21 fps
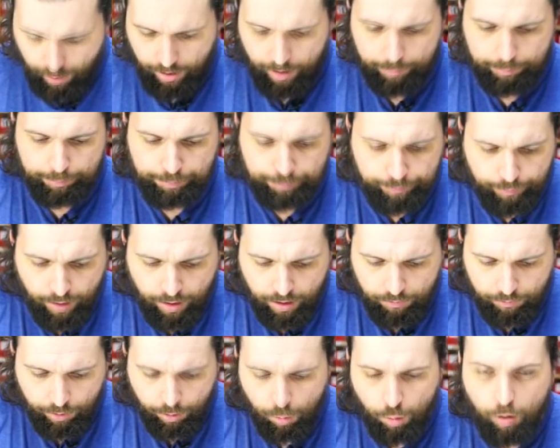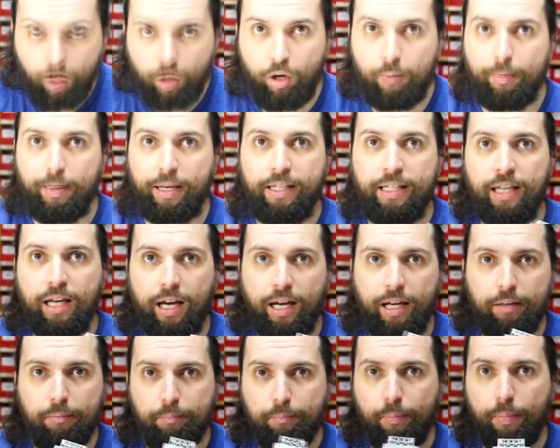Ähm, wir gucken heute mal hier
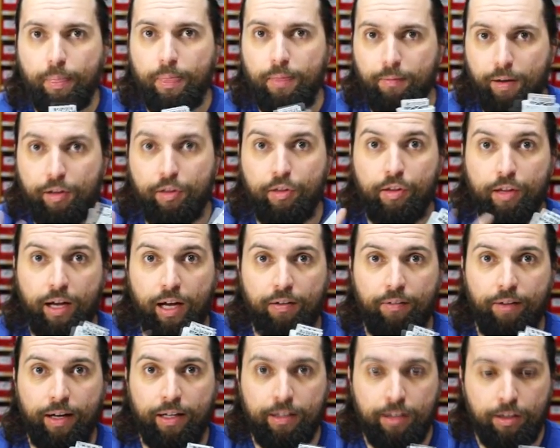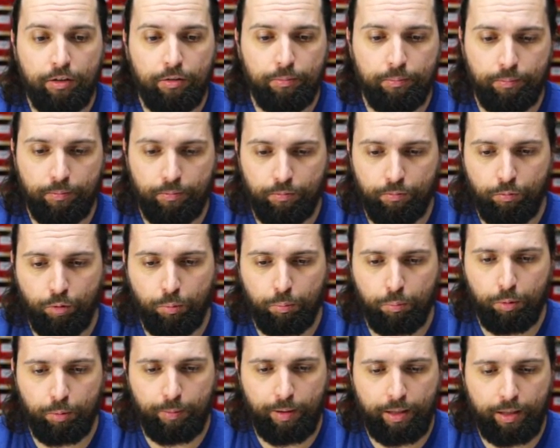rein, was uns da erwartet würde
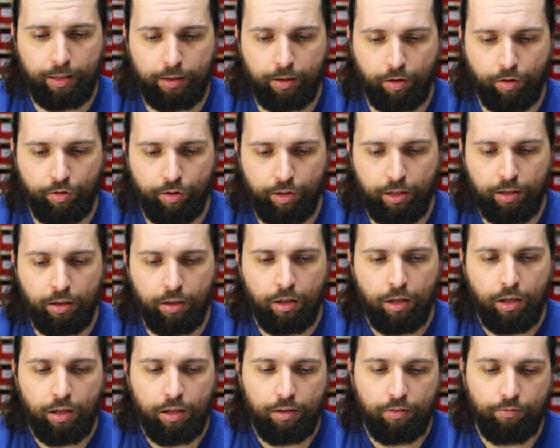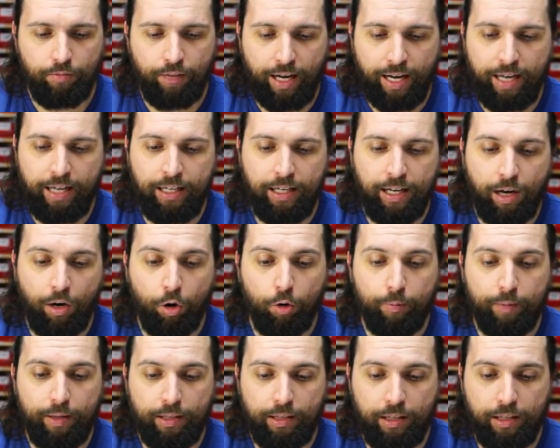mich mal interessieren, weil auch
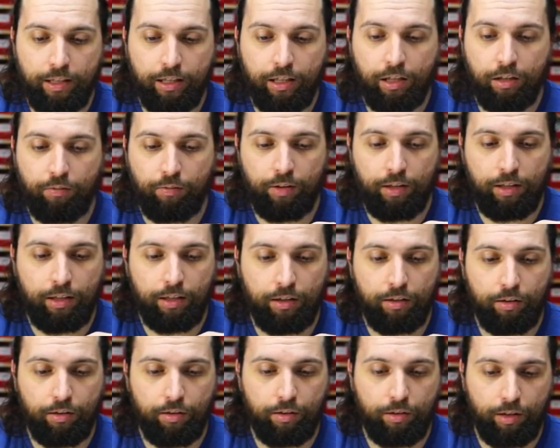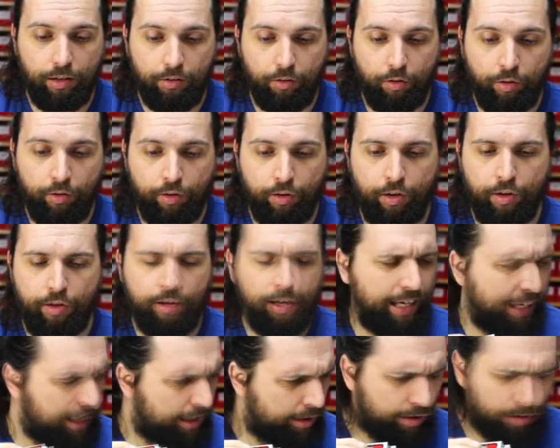wenn die irgendwie
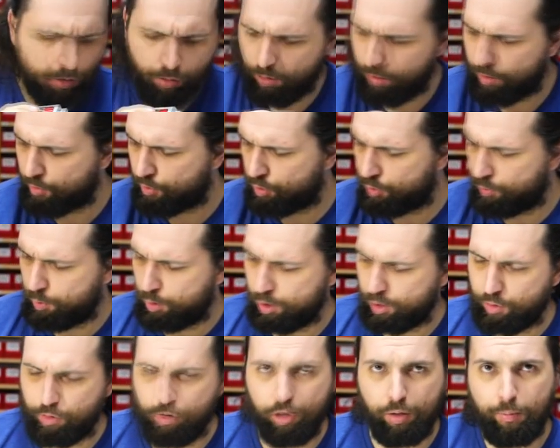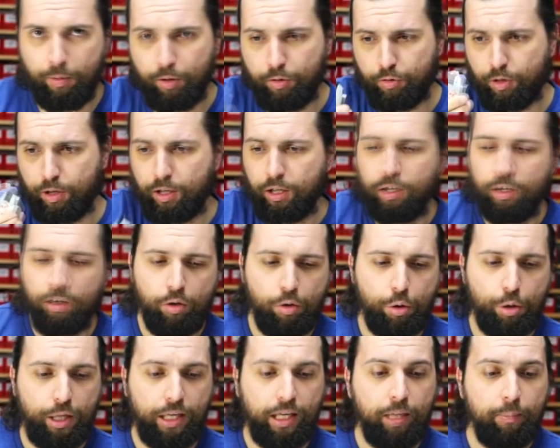1960 oder so, würde ich jetzt hier mal sagen,
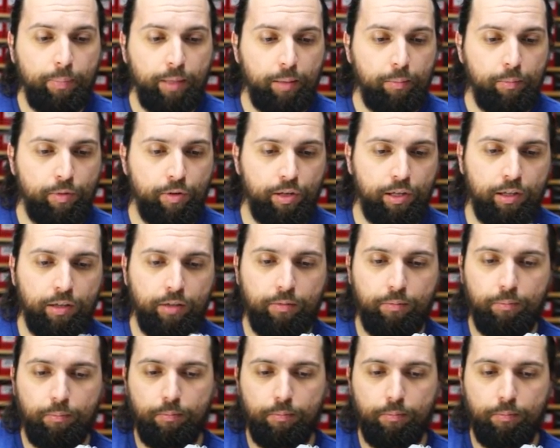stehen geblieben sind,